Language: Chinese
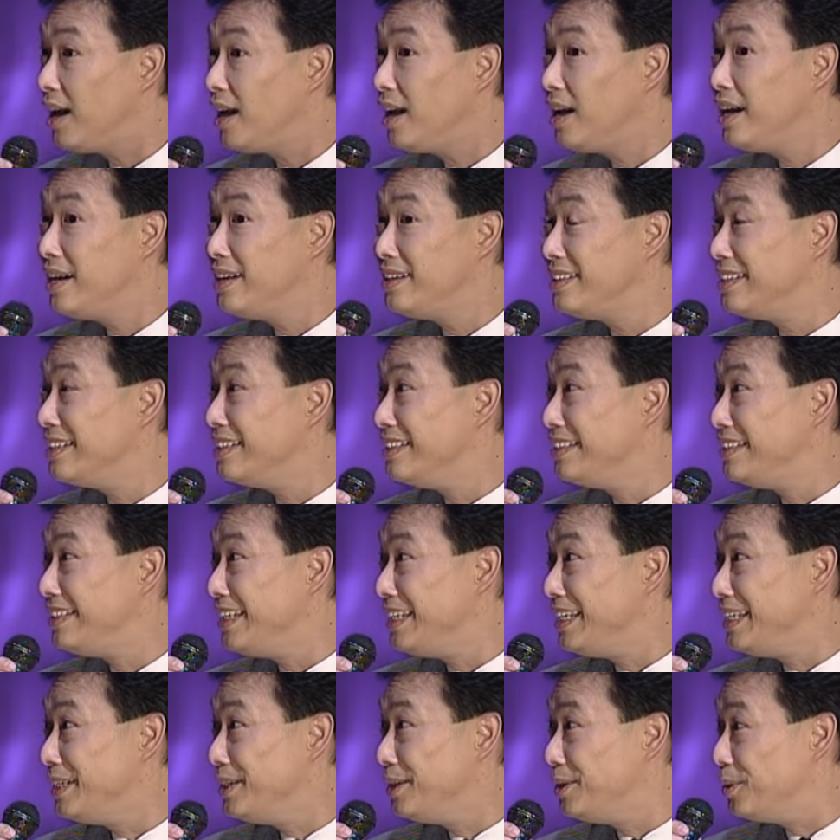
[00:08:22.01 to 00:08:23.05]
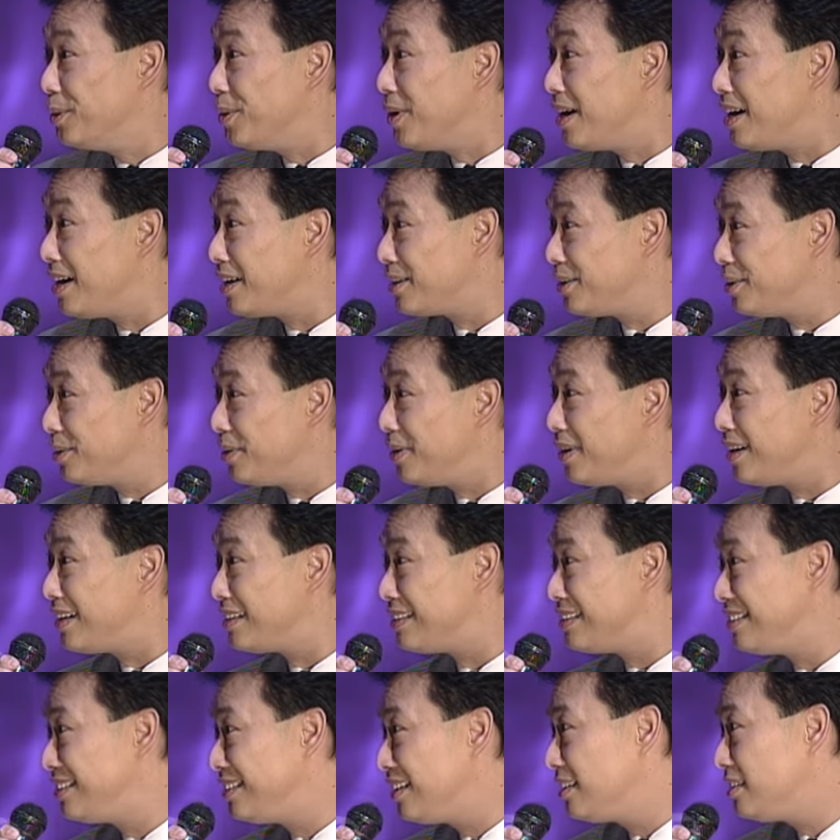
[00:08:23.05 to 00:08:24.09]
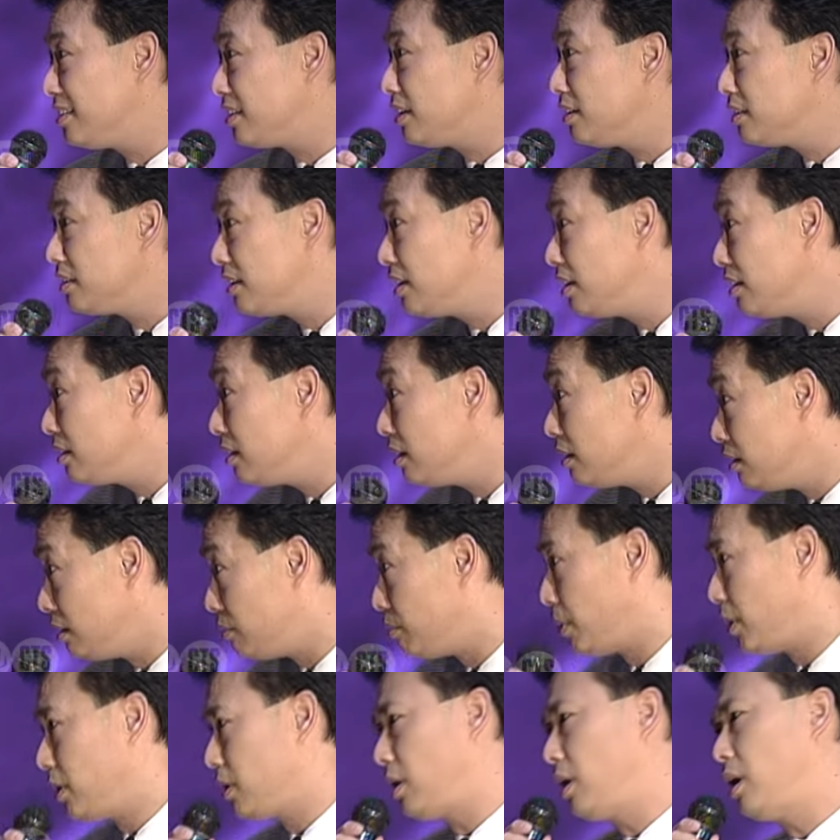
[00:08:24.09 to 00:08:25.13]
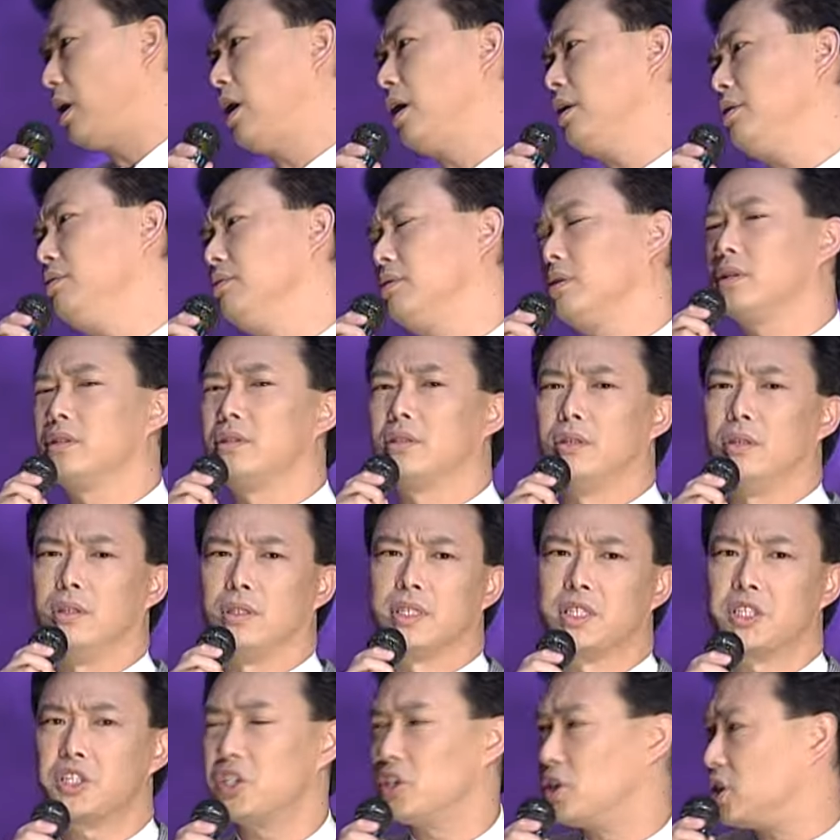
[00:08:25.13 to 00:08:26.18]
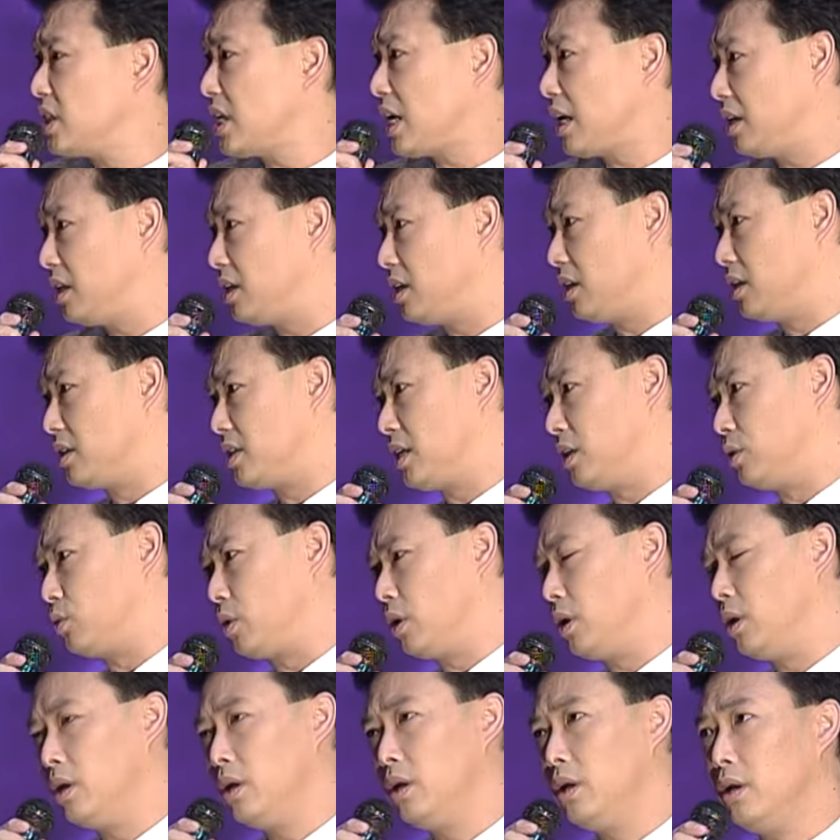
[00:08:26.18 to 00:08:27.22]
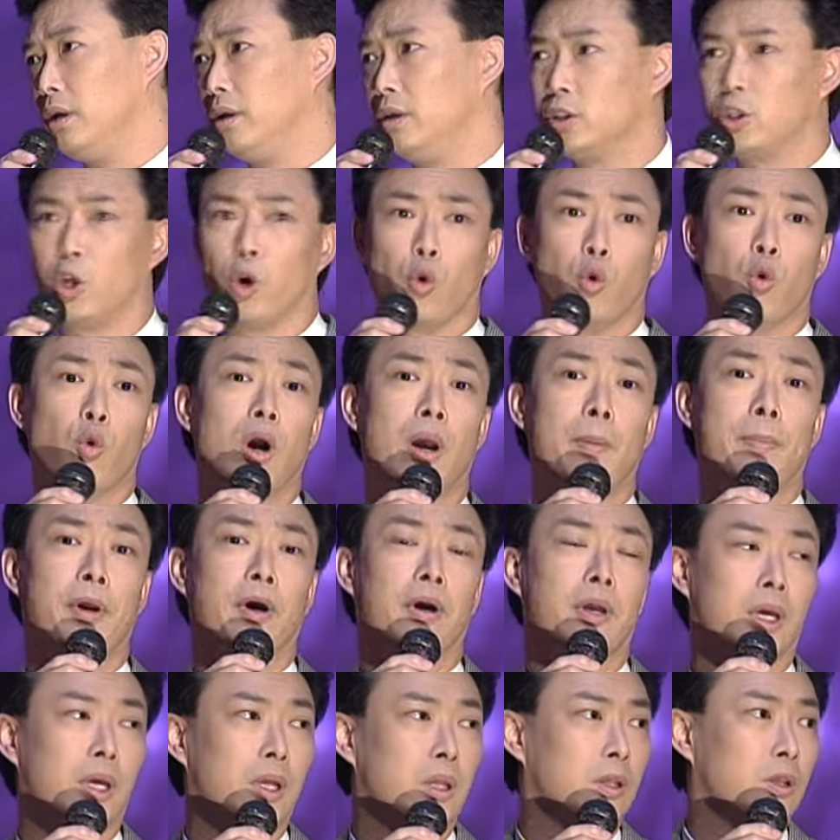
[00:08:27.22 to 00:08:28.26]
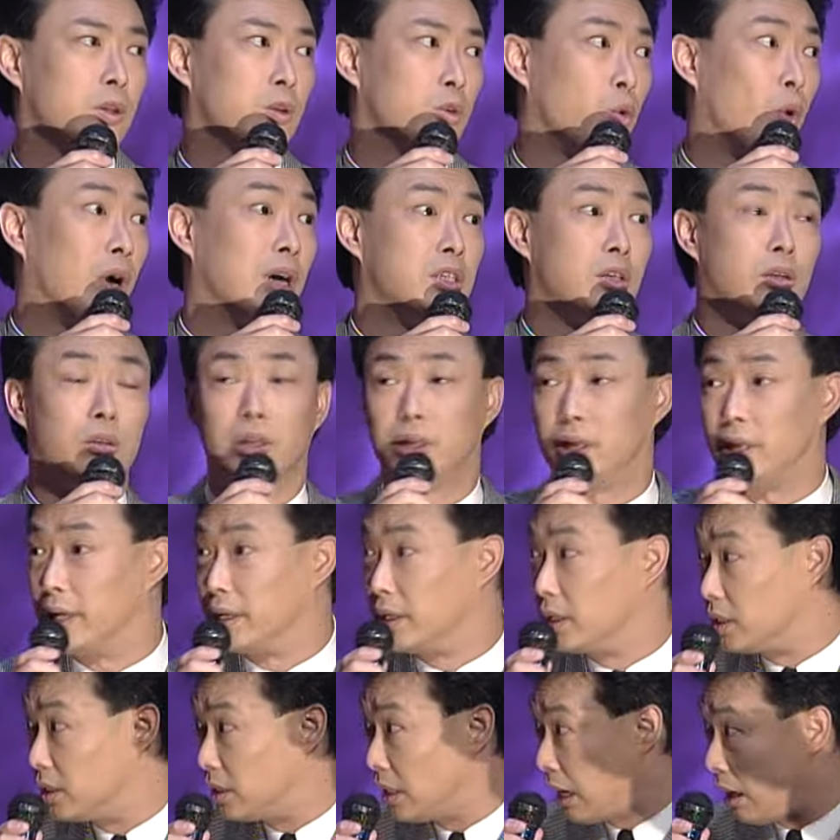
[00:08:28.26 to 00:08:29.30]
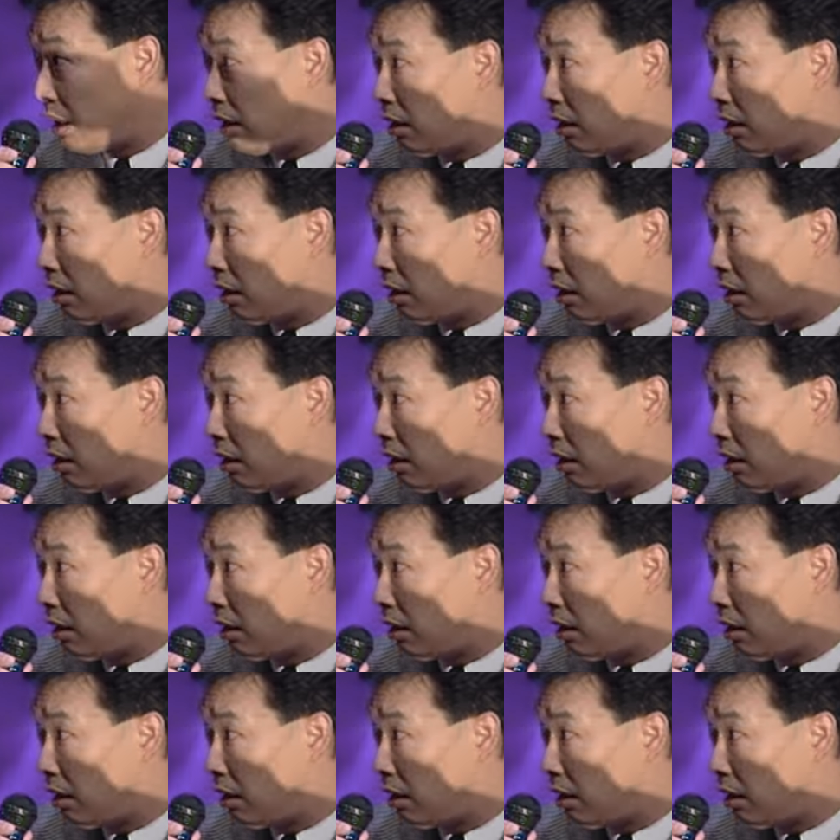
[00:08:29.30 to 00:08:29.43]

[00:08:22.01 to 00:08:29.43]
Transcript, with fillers: 爱人顶呱呱，噔噔噔噔。对对对。那个时候四加一合唱的，到国外表演，华侨就点歌。